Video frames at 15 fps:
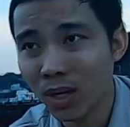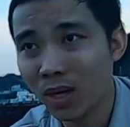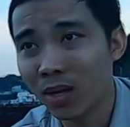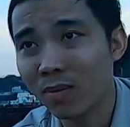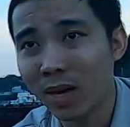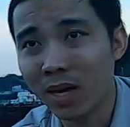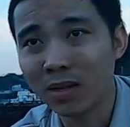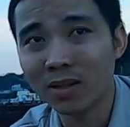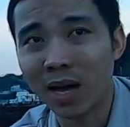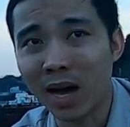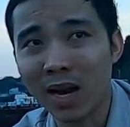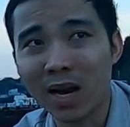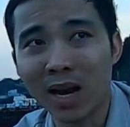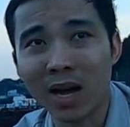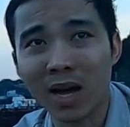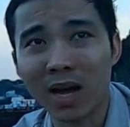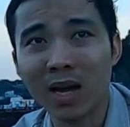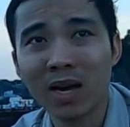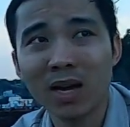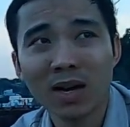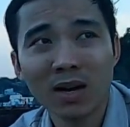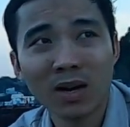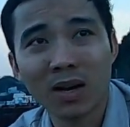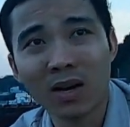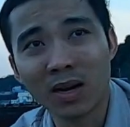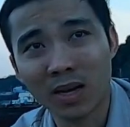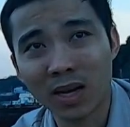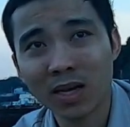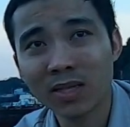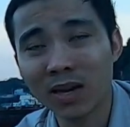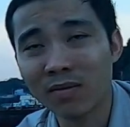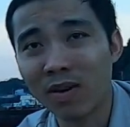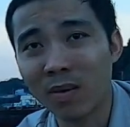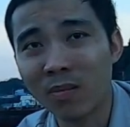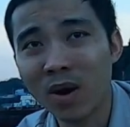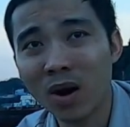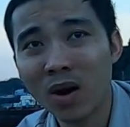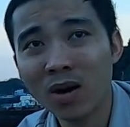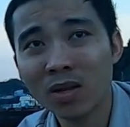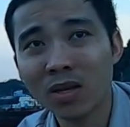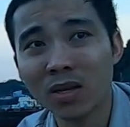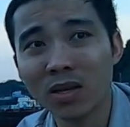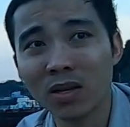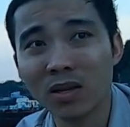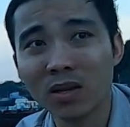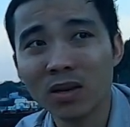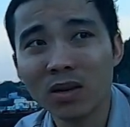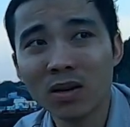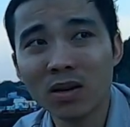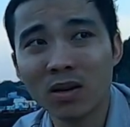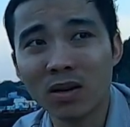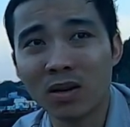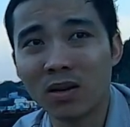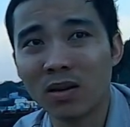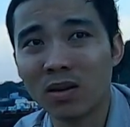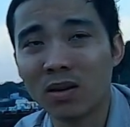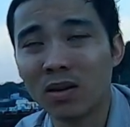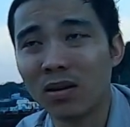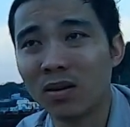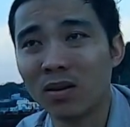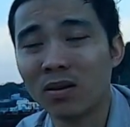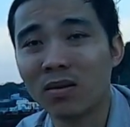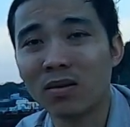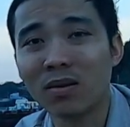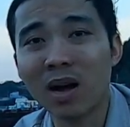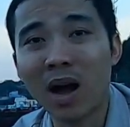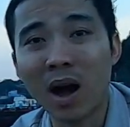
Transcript: nhưng mà hiện tại là uh, cái sản phẩm đó thì ờ,